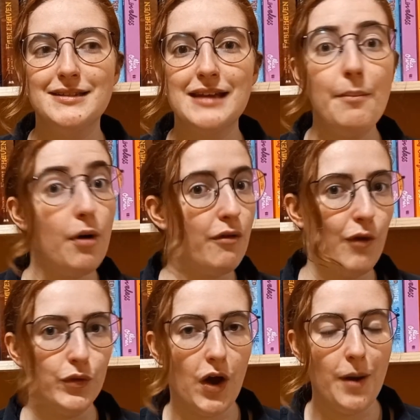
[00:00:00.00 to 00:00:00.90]
sans
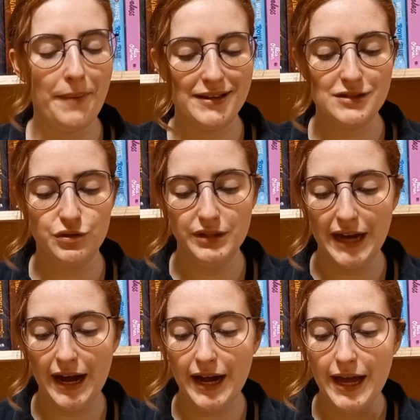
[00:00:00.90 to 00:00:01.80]
profondeur
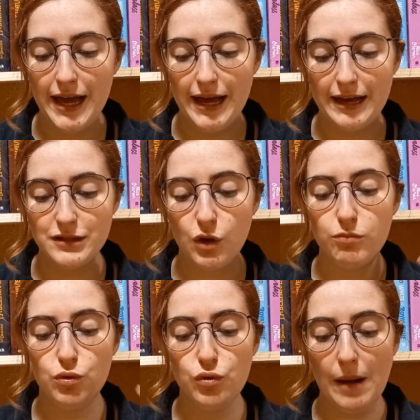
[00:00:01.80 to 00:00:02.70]
particulière et sont
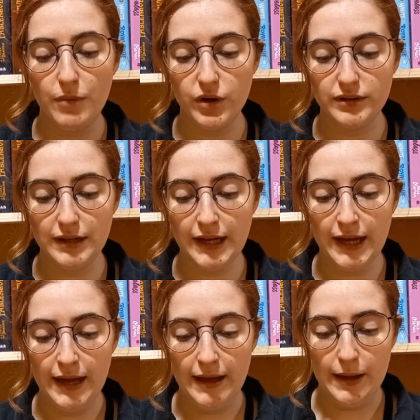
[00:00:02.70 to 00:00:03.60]
beaucoup
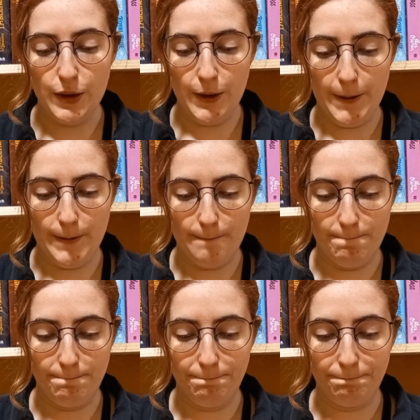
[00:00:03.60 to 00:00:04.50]
abordées
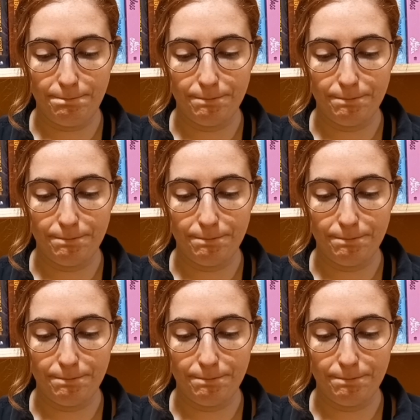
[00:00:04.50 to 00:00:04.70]
euh,